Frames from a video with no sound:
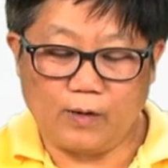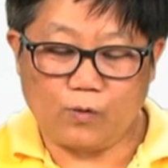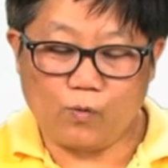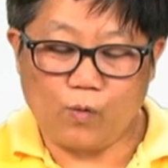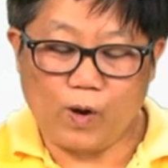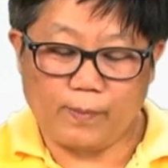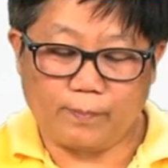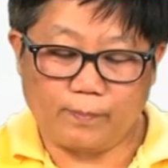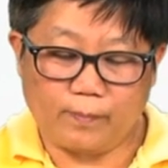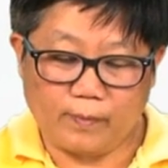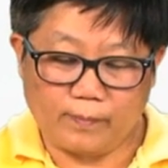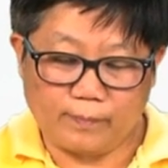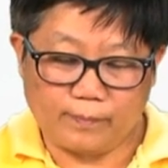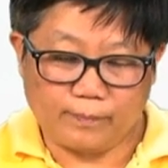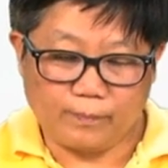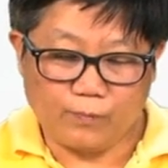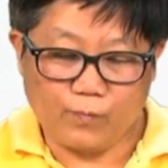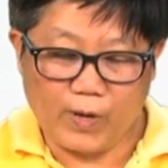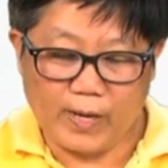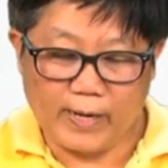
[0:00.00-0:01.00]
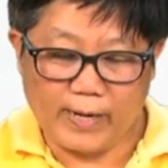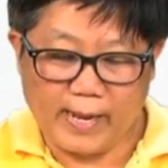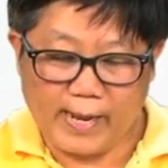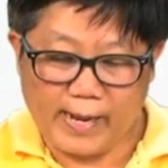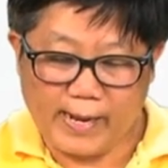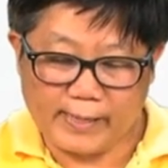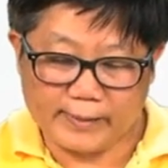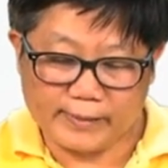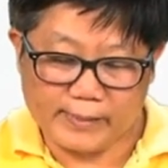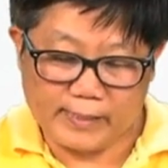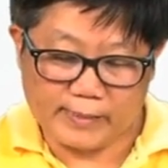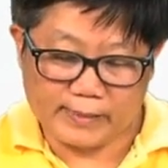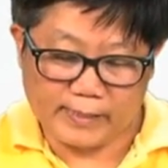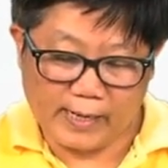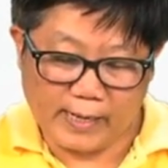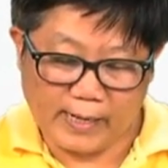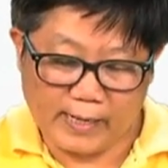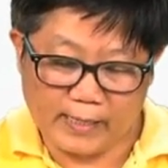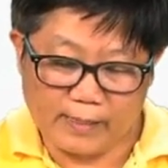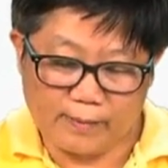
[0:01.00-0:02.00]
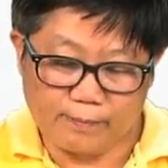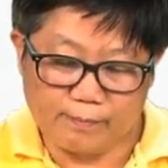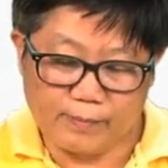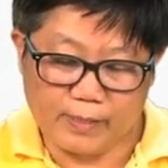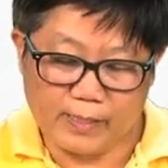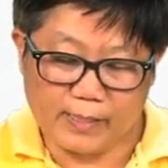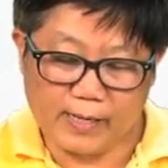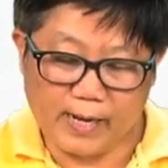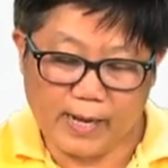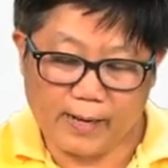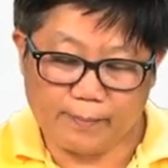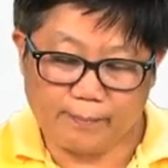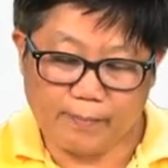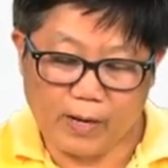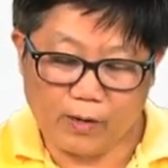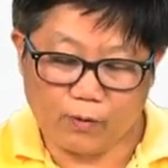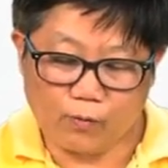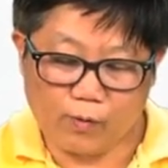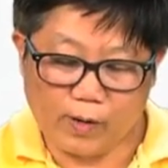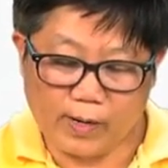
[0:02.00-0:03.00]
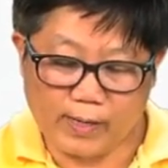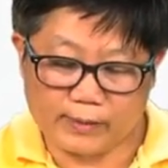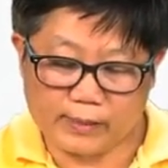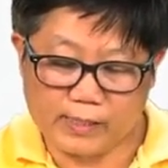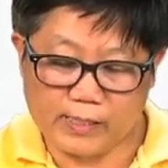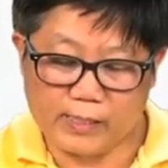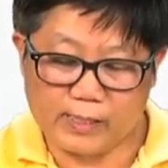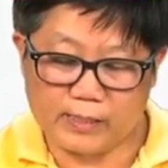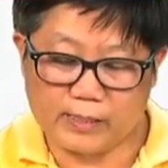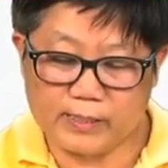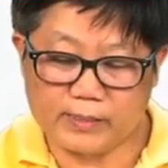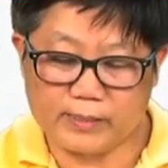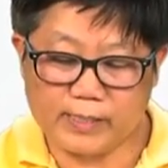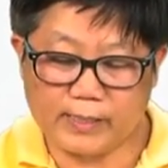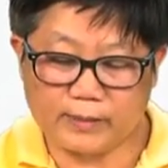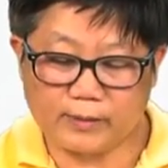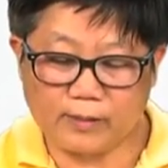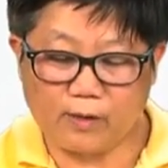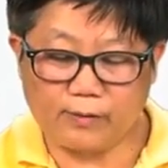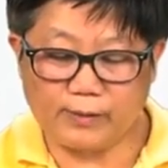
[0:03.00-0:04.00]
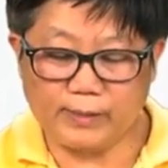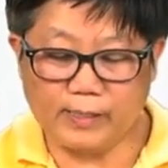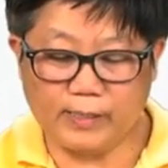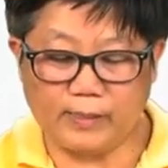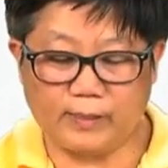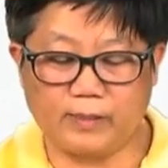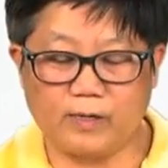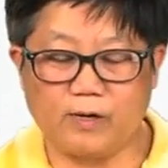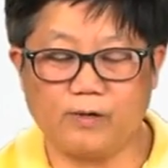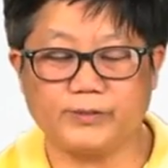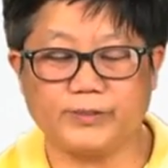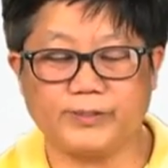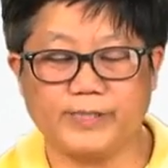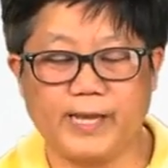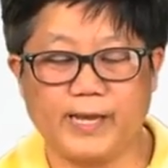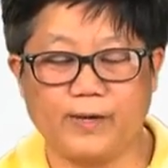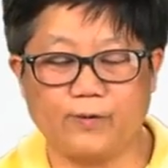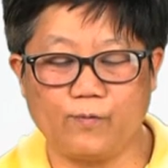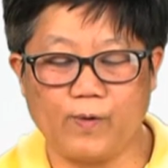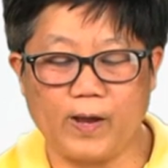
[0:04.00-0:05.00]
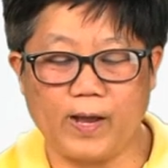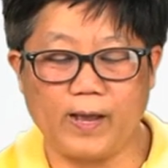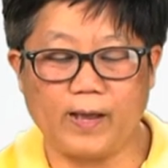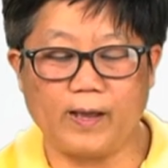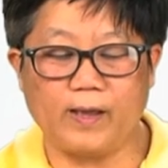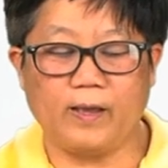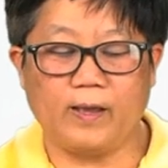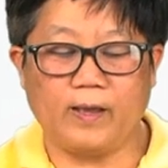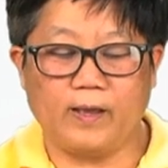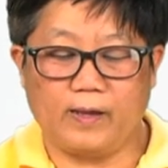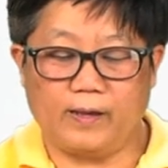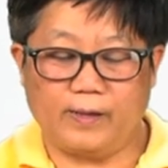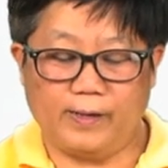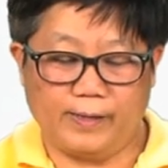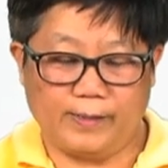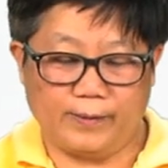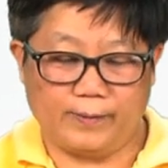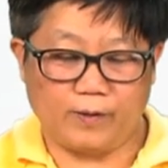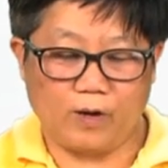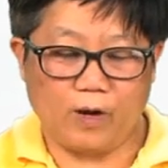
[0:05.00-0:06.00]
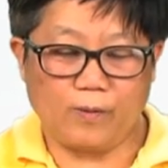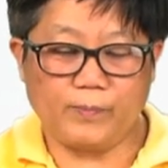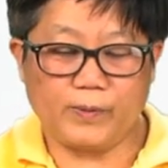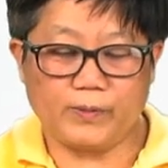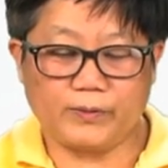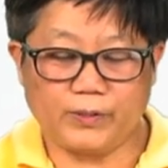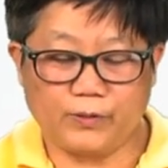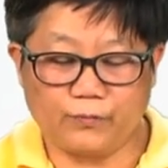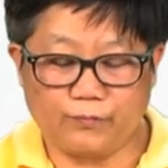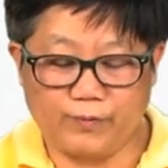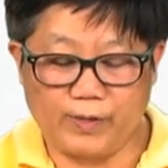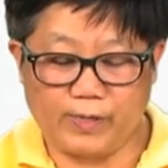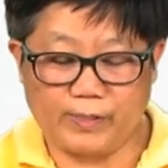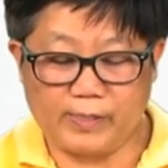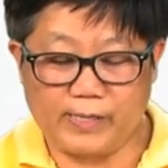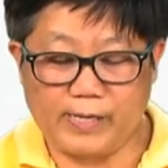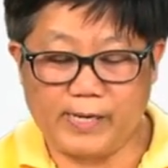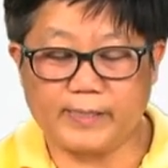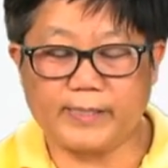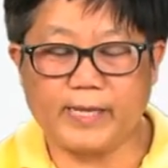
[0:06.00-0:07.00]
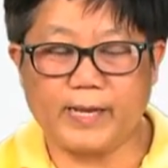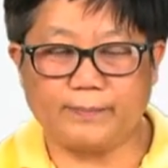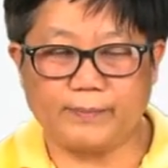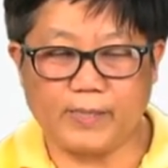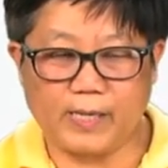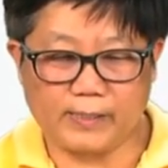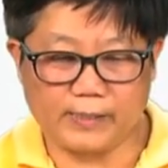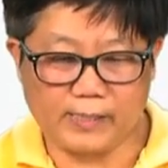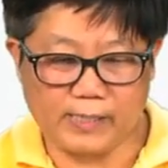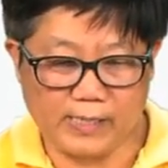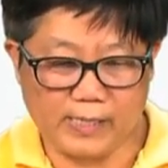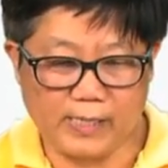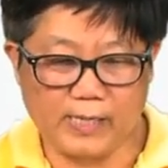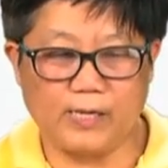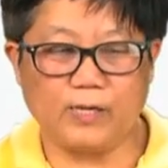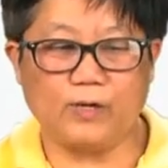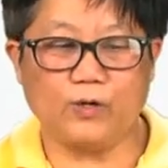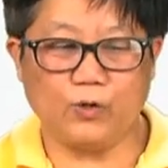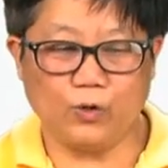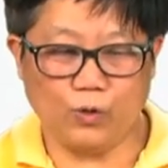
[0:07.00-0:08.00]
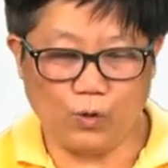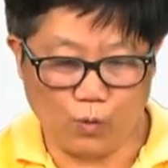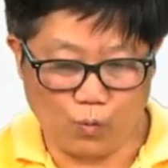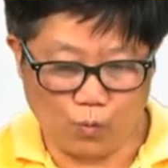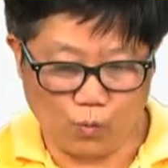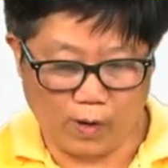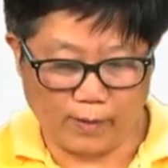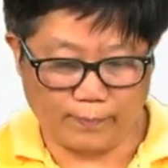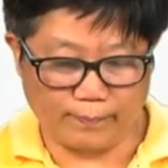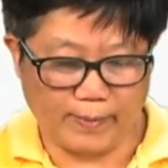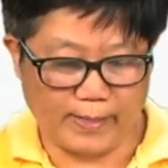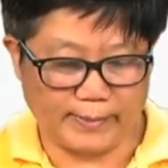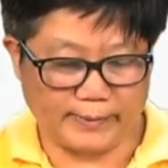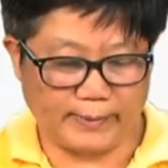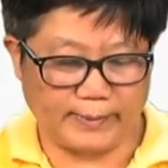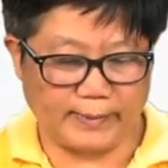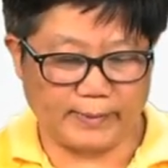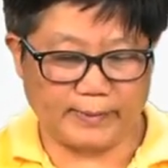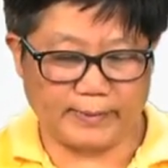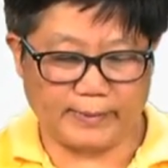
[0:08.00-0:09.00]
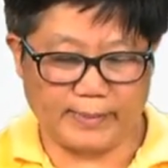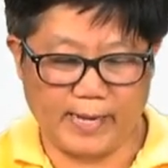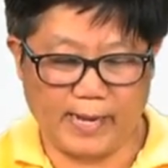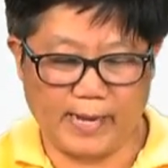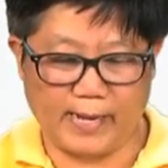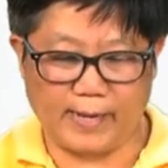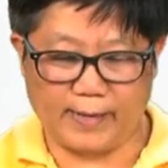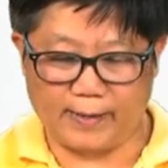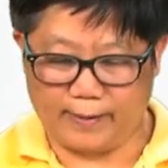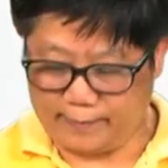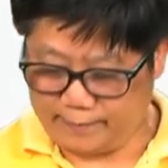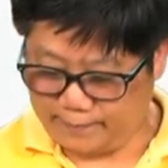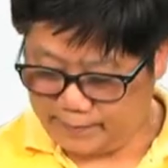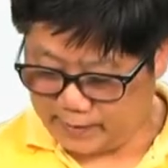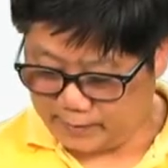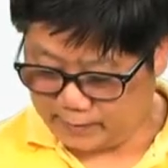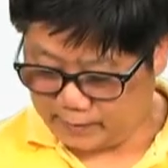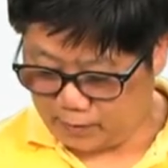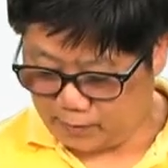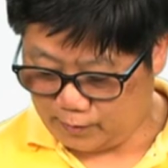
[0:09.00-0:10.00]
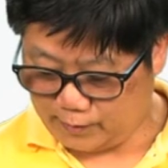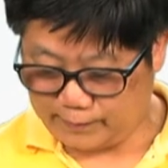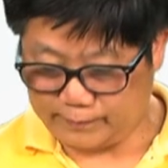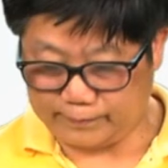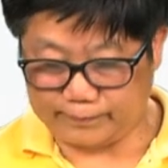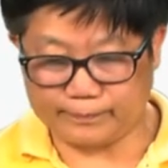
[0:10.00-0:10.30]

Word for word: ความเวลาที่ใช้มีค่ามากกว่าทีที่ใช้ตอนหนึ่งก็แสดงว่าค o p เปอร์ซัลเฟตนี้ทำหน้าที่หน่วงปฏิกิริยาเป็นต้น